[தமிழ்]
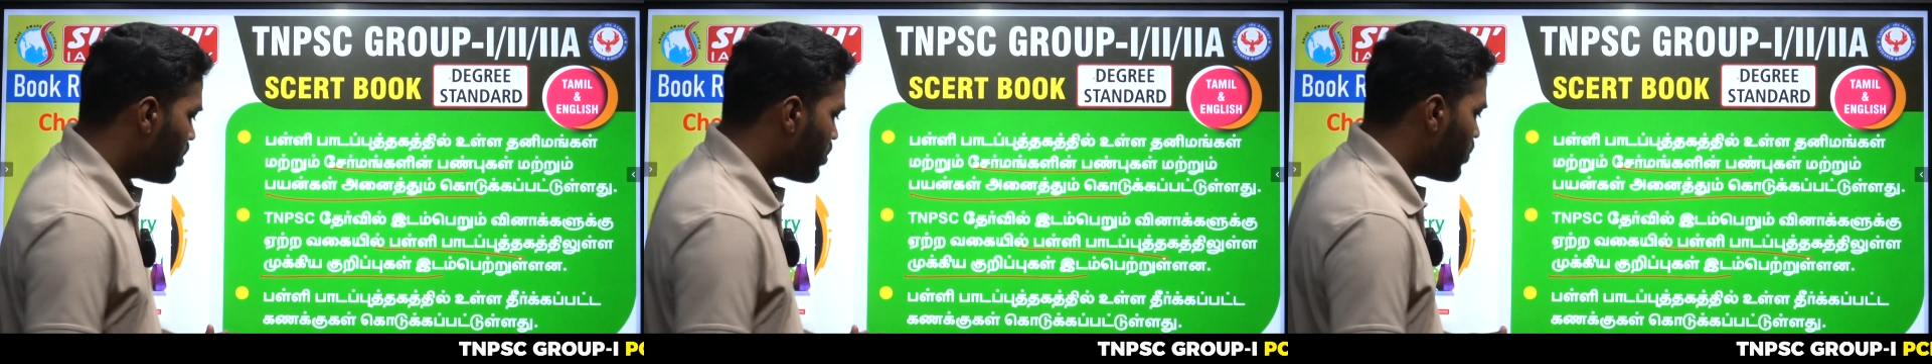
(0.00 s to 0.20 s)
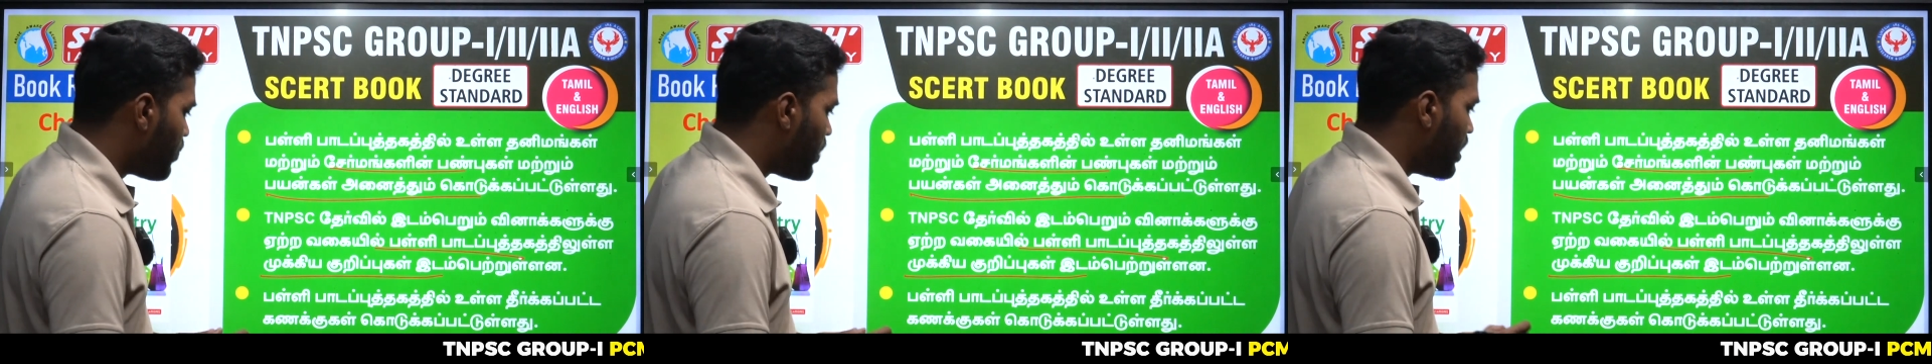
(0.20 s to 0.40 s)

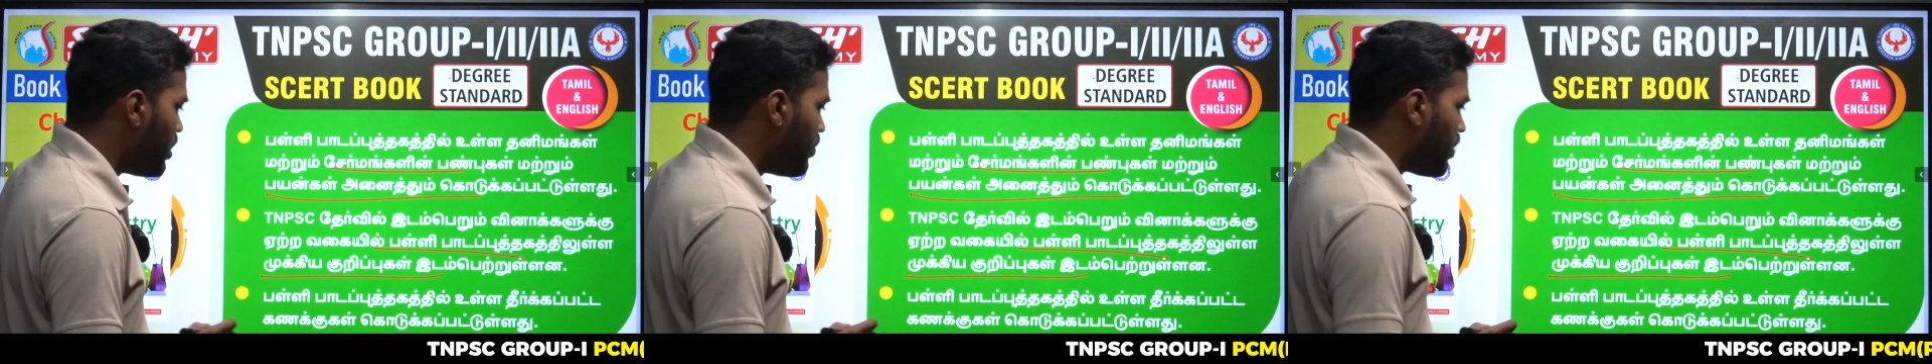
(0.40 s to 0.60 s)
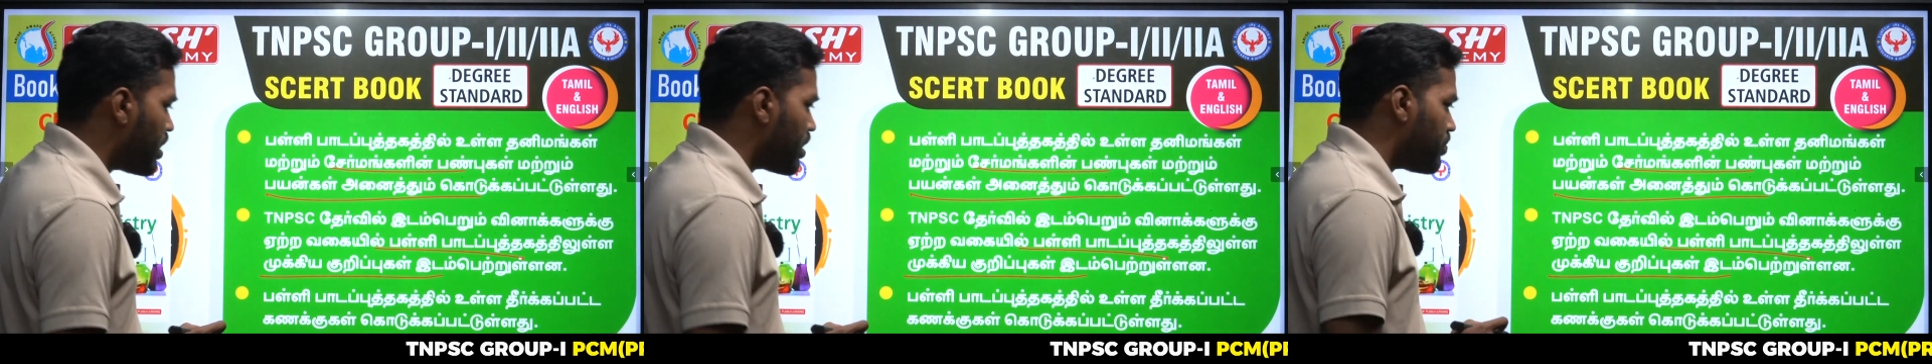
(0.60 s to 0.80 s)
ஸோ பள்ளி
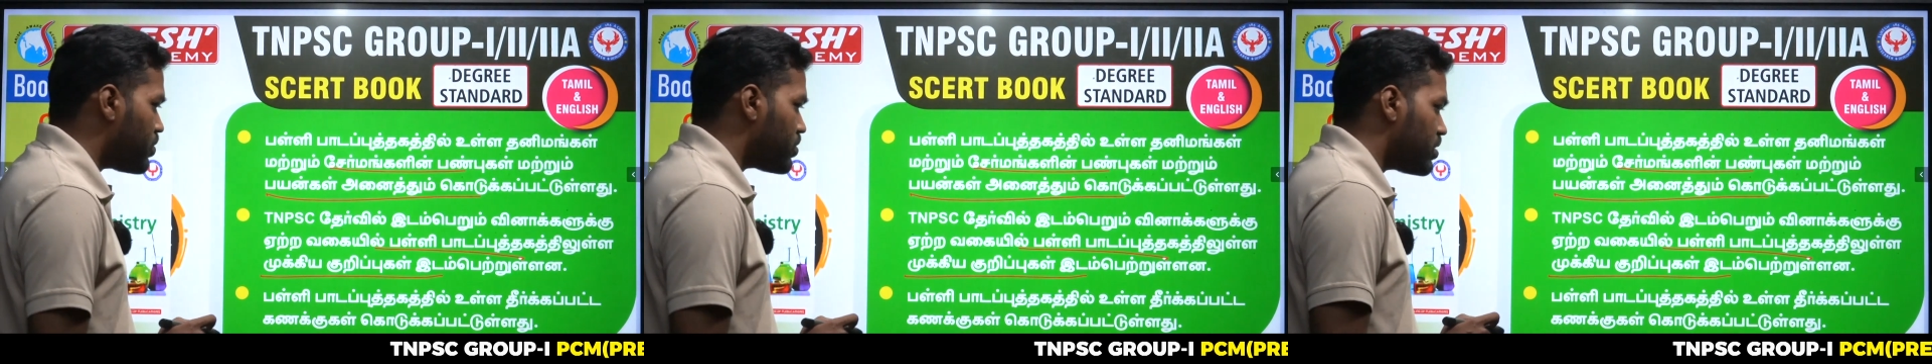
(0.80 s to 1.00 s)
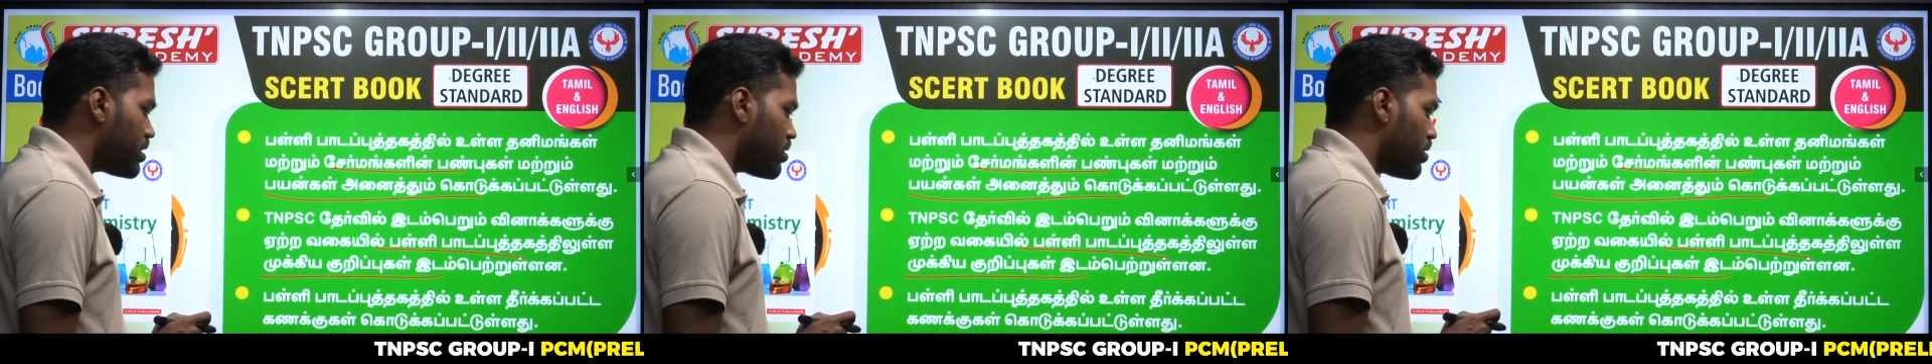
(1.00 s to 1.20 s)
பாட
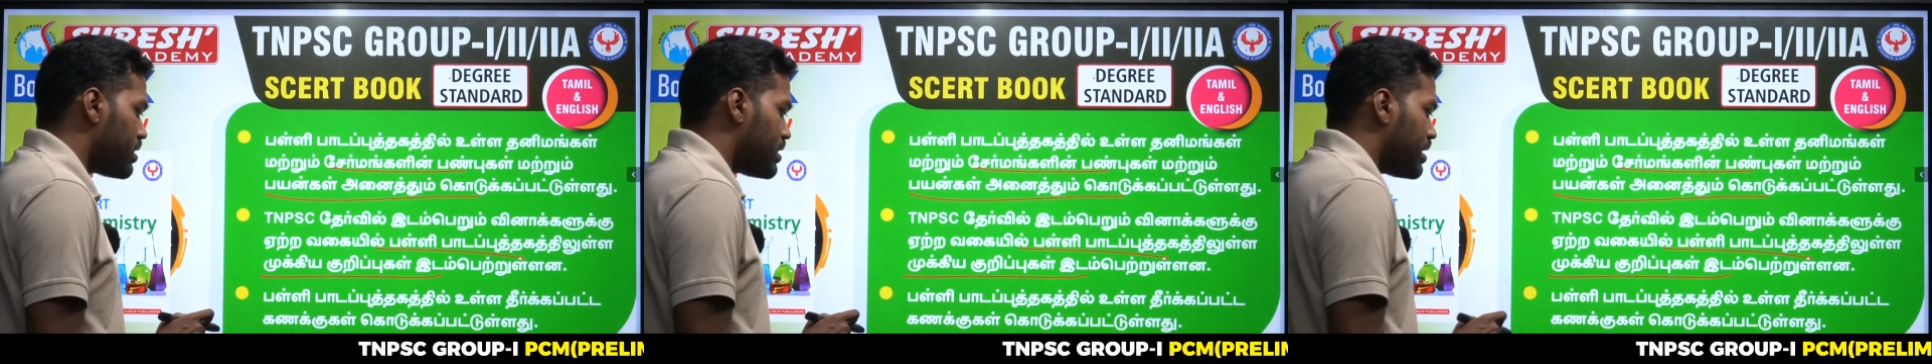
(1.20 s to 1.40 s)
புத்தகத்தில்